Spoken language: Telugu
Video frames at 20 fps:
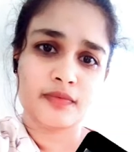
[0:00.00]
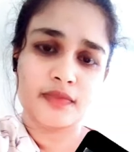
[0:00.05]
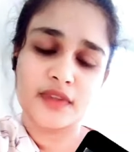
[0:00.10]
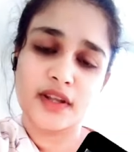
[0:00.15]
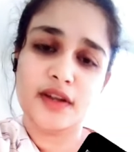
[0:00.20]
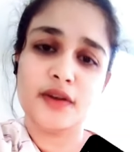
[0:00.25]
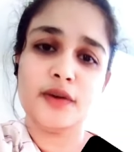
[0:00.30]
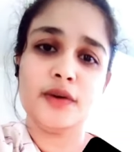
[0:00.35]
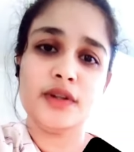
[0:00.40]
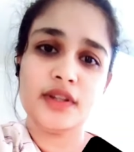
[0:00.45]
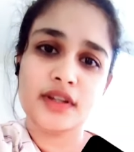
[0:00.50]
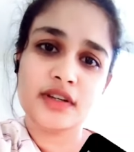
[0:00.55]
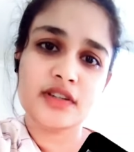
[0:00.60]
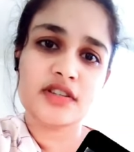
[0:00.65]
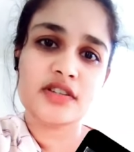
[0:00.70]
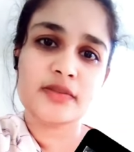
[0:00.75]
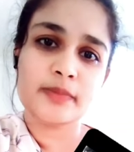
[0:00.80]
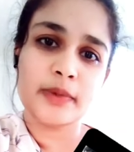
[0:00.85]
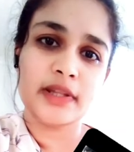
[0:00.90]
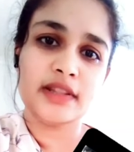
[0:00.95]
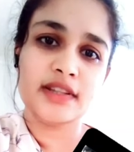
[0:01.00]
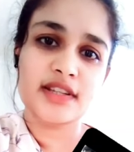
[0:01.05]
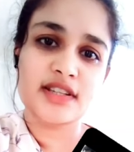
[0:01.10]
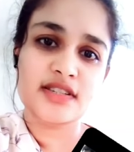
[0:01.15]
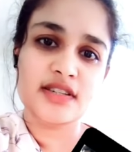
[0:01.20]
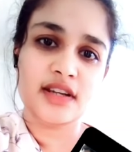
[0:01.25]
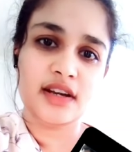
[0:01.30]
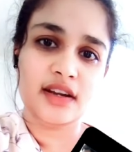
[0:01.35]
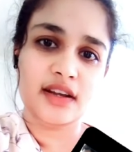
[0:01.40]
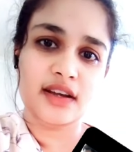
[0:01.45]
దేనికో దానికి
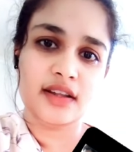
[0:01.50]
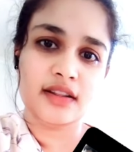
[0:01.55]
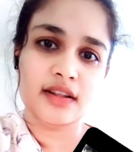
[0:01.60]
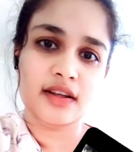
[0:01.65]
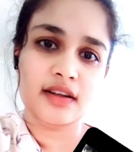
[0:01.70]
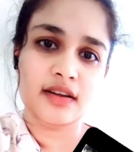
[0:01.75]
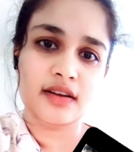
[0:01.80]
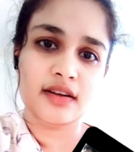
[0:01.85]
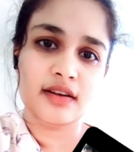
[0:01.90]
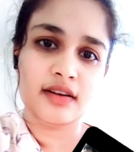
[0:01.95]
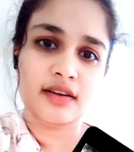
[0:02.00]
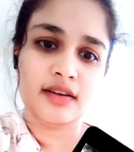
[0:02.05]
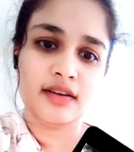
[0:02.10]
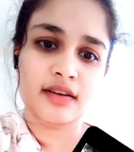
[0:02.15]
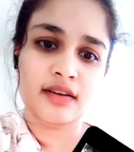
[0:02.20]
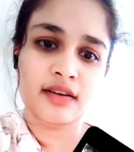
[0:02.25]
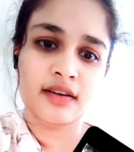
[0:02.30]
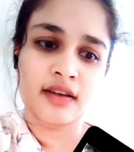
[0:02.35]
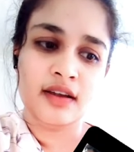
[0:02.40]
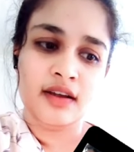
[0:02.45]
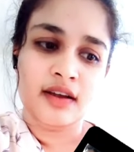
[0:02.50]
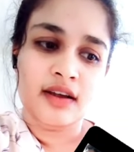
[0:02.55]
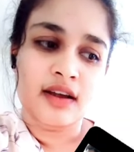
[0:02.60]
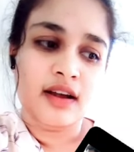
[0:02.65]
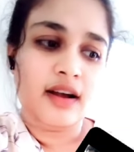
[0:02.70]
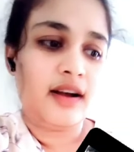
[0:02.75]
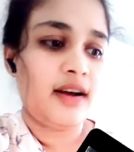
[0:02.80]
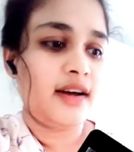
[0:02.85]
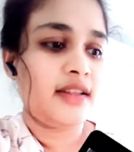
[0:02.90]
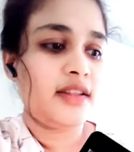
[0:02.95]
స్పందించాలి కదా
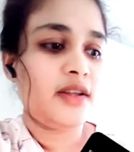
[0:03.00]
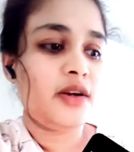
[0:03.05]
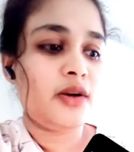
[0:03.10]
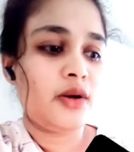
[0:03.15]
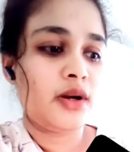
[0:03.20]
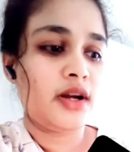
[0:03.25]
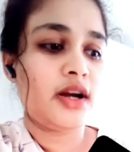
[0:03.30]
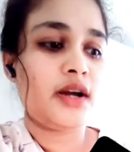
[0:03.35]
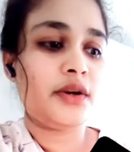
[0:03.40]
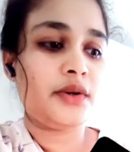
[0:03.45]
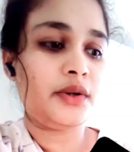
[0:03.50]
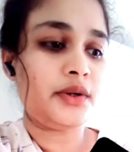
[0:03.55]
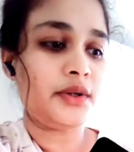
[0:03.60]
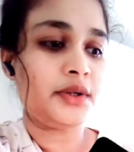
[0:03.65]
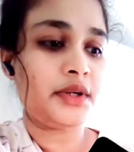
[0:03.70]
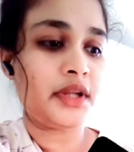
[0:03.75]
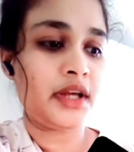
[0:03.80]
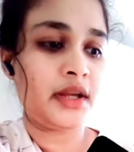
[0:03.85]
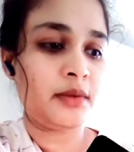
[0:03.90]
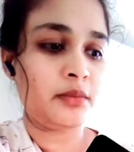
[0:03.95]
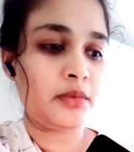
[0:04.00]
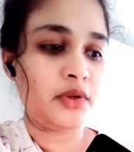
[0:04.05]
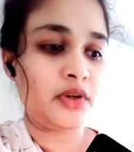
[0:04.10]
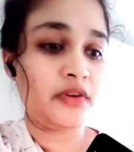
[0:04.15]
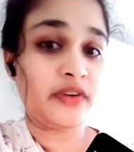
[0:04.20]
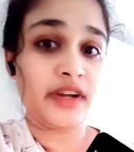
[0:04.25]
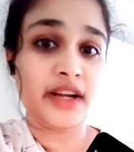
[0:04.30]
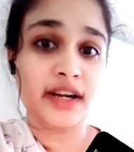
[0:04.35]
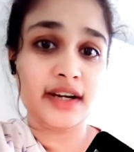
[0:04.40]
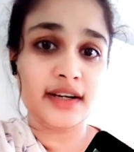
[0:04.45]
అదే ఒక గాను ఒక టైంలో
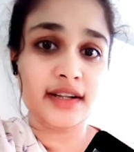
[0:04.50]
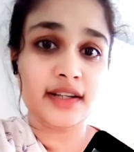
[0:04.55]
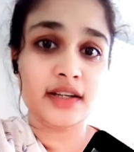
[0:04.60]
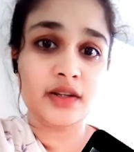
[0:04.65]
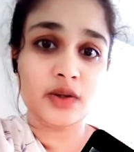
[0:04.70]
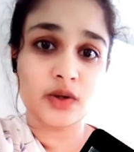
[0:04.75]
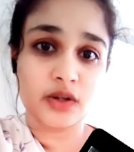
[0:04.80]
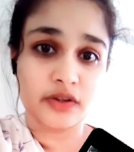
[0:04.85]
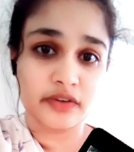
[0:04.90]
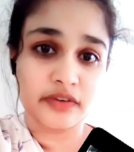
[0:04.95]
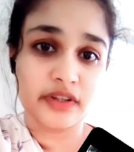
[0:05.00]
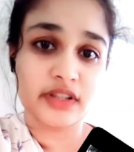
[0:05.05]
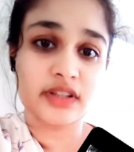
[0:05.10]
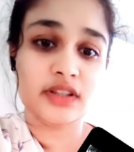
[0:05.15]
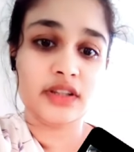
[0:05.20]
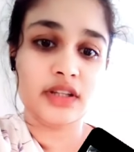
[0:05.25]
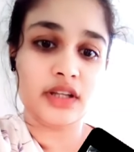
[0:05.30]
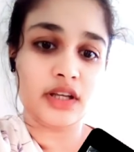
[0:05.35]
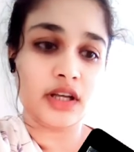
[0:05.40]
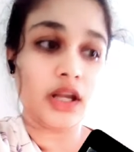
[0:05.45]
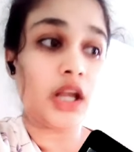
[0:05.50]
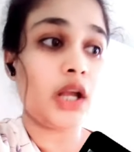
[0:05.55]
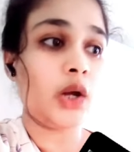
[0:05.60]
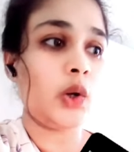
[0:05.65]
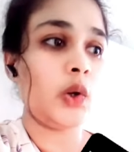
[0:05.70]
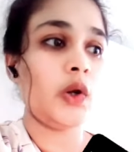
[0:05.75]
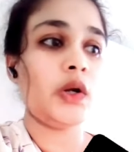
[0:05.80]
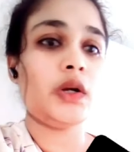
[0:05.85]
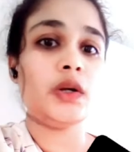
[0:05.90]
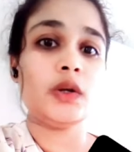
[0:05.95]
వెంకట అనే ఒక వ్యక్తి
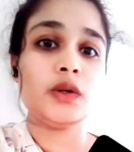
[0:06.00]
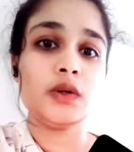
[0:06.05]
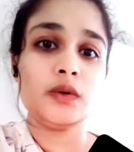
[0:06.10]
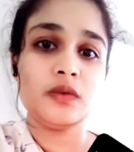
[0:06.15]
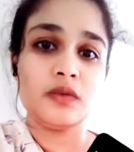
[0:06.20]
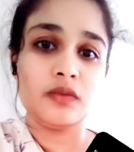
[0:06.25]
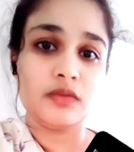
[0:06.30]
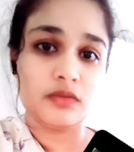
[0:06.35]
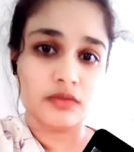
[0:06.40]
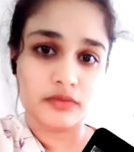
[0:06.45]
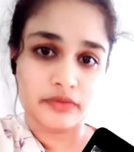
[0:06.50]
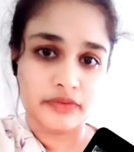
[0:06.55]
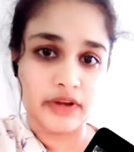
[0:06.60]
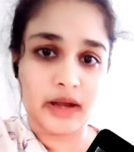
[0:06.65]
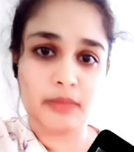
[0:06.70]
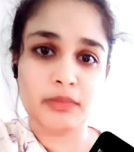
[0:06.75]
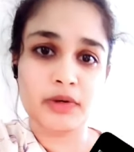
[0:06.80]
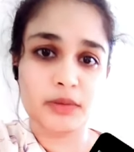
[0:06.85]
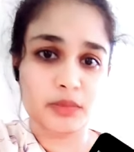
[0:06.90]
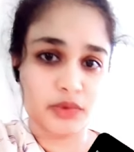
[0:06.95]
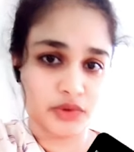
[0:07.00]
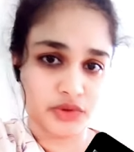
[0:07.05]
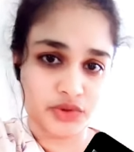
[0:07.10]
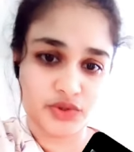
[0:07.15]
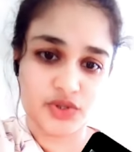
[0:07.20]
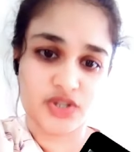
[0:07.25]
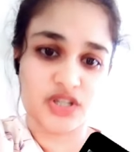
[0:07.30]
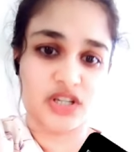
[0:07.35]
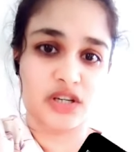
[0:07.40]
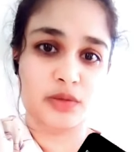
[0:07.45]
కోర్టులో ఫ్యామిలీ
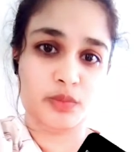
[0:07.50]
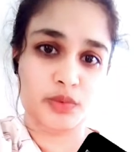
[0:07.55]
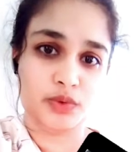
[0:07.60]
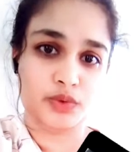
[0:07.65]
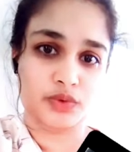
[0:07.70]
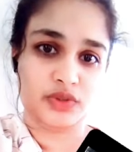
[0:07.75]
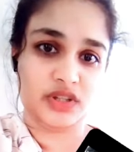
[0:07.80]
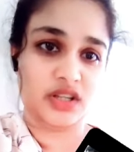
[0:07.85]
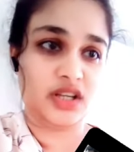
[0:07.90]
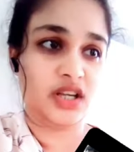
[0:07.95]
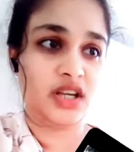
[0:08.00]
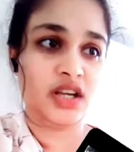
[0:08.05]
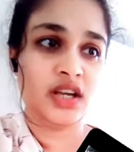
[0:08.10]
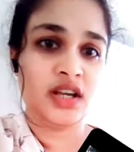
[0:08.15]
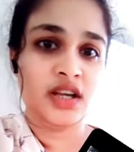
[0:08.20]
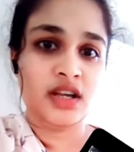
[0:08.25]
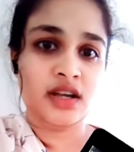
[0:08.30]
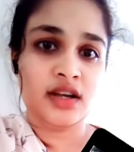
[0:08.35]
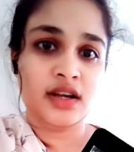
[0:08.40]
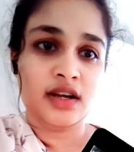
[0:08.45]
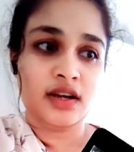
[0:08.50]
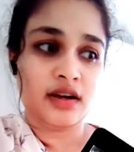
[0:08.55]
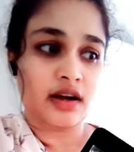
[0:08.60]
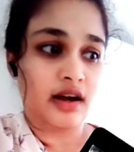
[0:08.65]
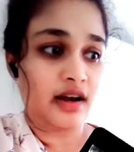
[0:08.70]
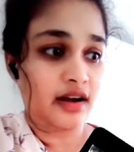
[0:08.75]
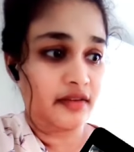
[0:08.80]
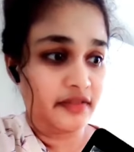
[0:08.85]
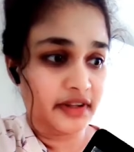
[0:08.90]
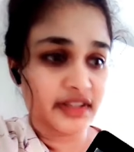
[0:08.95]
మొత్తం చనిపోతే
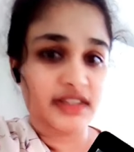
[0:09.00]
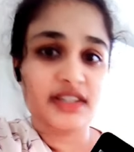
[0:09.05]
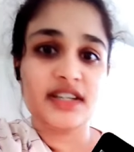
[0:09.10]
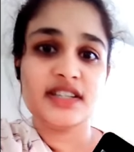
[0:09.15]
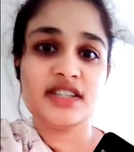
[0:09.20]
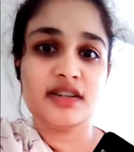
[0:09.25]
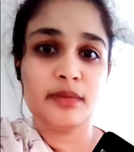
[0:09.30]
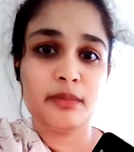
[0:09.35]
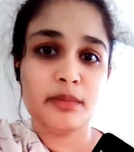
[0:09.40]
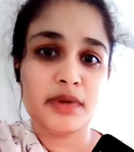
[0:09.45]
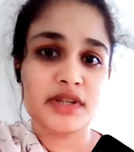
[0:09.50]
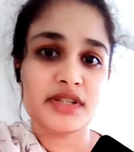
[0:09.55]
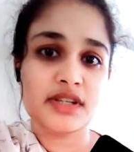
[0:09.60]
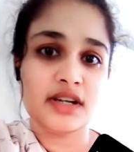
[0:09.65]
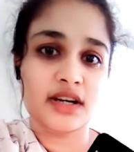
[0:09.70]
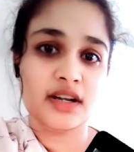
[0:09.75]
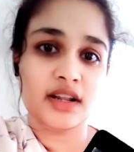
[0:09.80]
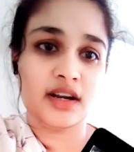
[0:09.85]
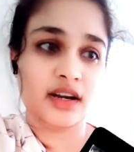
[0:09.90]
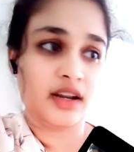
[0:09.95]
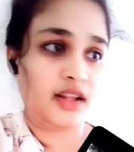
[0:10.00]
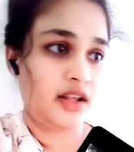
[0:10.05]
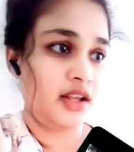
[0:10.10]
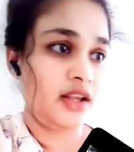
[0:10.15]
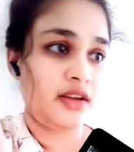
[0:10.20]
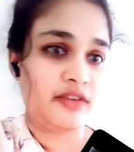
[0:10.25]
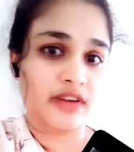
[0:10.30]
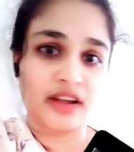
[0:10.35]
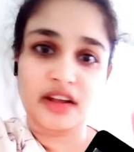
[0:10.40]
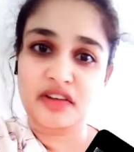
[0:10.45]
ఆ వ్యక్తే చంపేశాడని
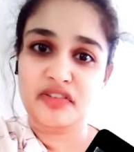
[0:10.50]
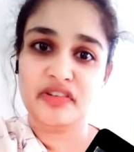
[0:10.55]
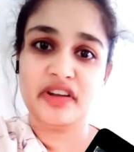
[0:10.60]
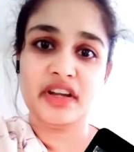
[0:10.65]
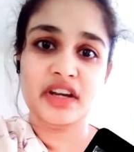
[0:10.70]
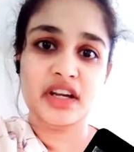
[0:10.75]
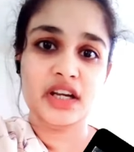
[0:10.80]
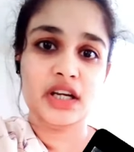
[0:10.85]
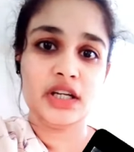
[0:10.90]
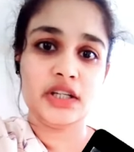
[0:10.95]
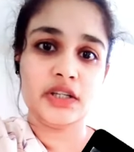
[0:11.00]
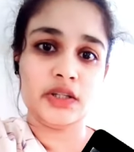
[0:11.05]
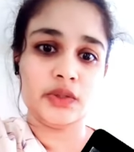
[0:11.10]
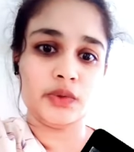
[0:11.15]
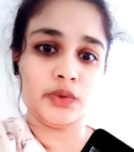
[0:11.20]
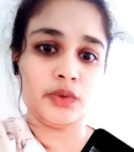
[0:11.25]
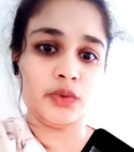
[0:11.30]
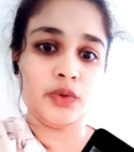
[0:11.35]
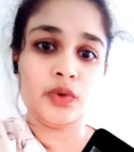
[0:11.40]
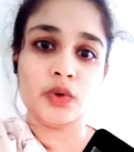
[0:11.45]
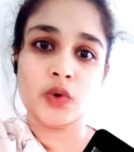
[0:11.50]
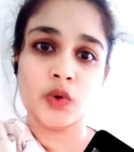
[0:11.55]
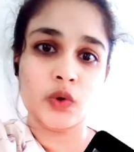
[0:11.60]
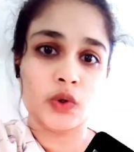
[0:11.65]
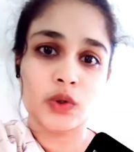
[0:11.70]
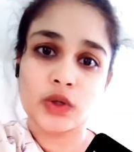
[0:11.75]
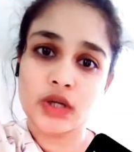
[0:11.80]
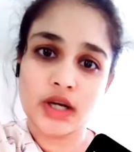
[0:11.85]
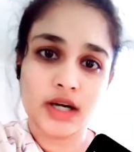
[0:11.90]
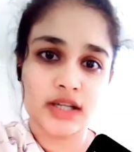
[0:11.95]
ఎంక్వైరీ లేదు
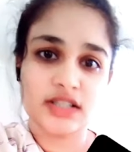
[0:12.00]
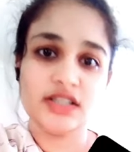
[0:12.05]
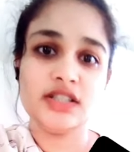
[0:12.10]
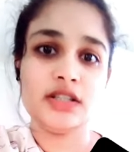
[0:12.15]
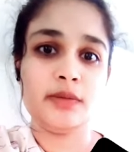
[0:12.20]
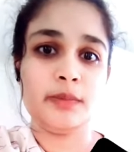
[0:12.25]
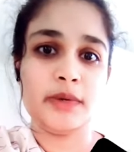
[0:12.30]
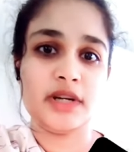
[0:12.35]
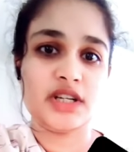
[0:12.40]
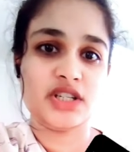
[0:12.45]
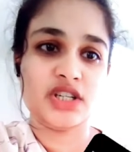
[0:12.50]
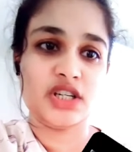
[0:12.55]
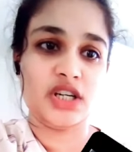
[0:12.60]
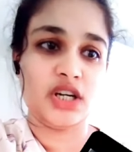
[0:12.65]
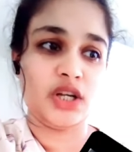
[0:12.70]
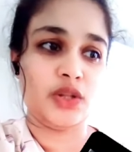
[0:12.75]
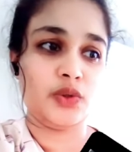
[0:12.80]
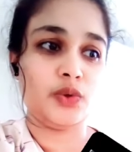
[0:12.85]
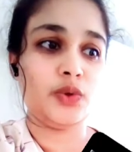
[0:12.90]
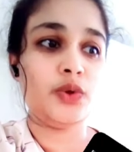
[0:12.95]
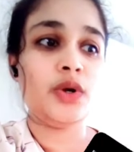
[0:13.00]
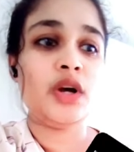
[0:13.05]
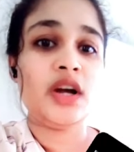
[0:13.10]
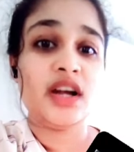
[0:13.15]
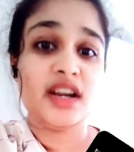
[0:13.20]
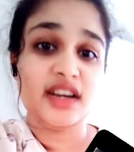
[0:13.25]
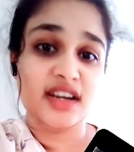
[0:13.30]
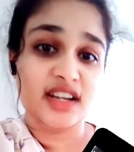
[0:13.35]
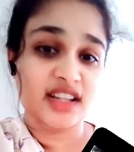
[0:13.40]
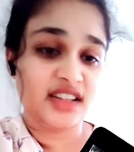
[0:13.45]
కోర్టులో ఆదుర్పరచలేదు
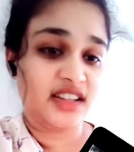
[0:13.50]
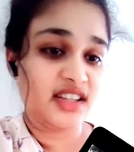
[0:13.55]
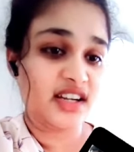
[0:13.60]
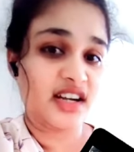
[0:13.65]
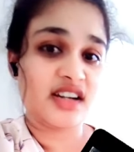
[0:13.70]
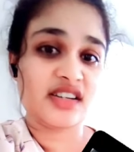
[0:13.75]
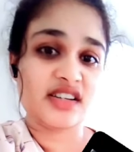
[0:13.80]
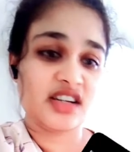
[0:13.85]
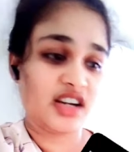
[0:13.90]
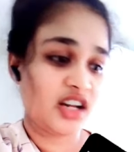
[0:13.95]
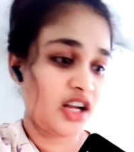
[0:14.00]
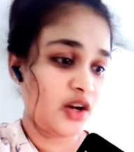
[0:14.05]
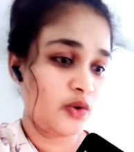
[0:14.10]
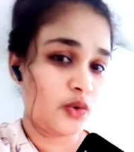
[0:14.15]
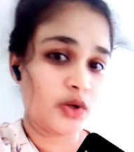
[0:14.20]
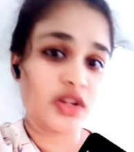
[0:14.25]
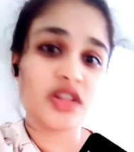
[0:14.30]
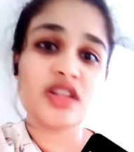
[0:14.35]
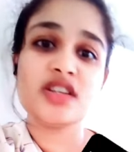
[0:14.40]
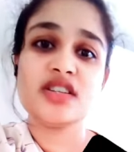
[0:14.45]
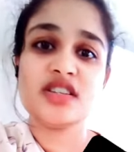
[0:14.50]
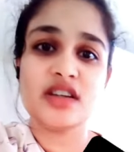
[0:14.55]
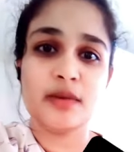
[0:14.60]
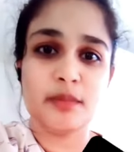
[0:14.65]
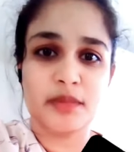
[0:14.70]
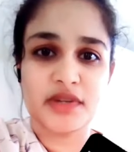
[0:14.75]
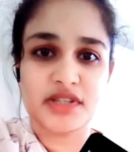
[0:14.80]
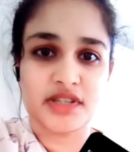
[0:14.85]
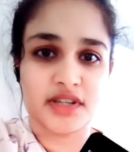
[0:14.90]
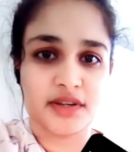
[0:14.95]
నిర్దాక్షిణంగా ఉరిదీసి
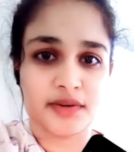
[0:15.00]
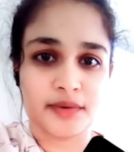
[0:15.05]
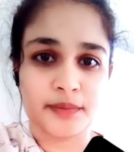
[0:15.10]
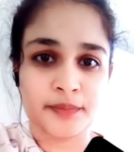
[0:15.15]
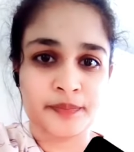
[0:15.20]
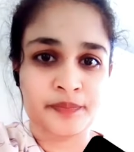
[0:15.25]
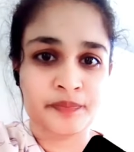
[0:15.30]
చంపేశారు